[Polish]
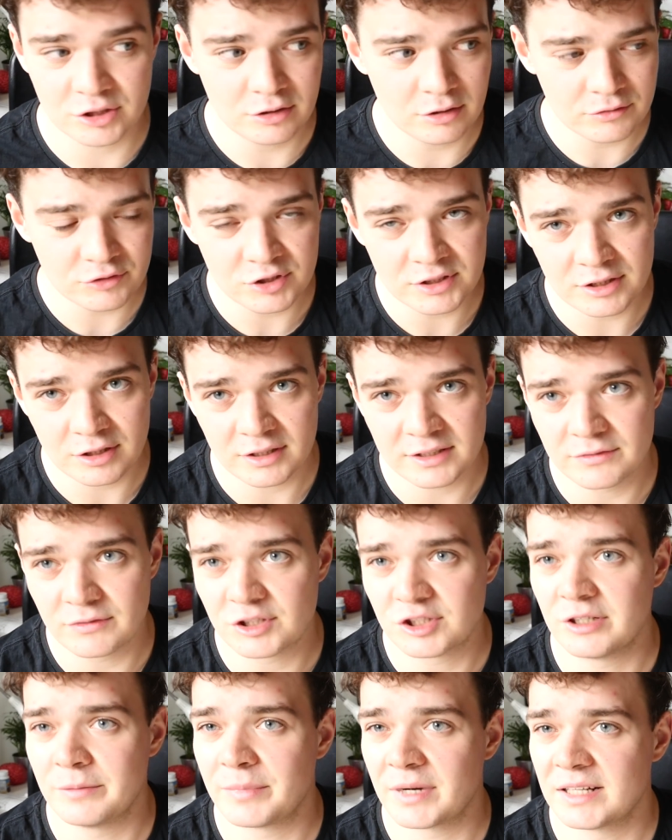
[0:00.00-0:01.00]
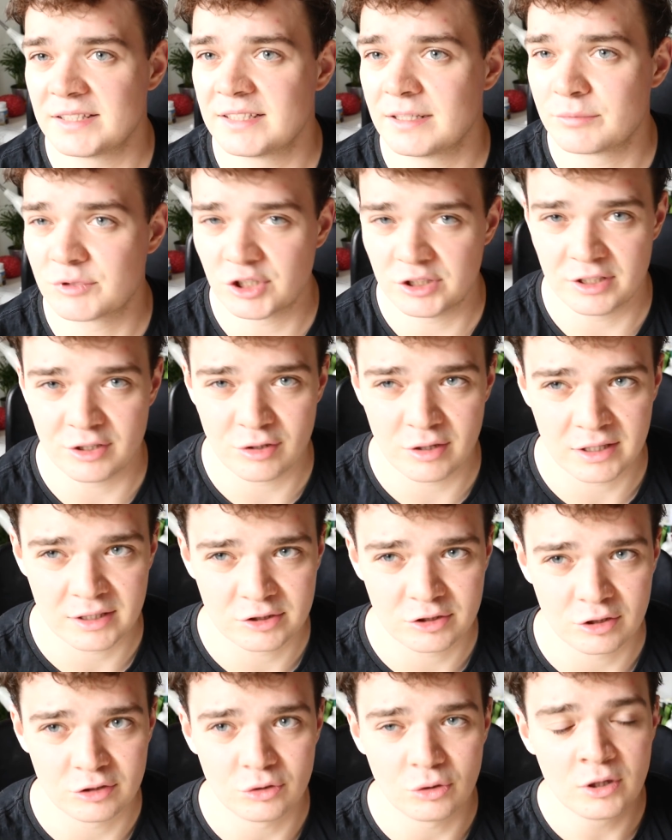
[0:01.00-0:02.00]
To wszystko jest właśnie praca przedniego
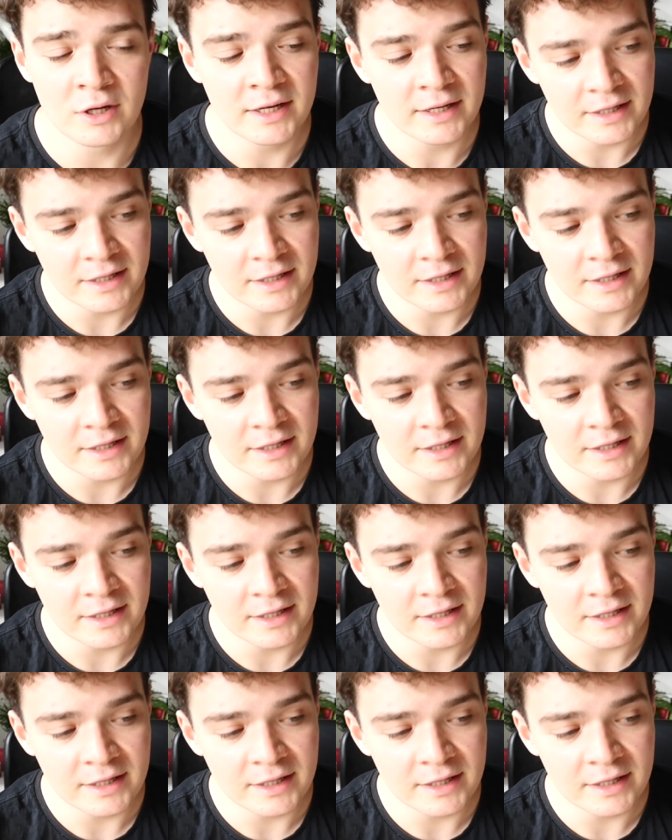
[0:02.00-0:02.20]
aktonu.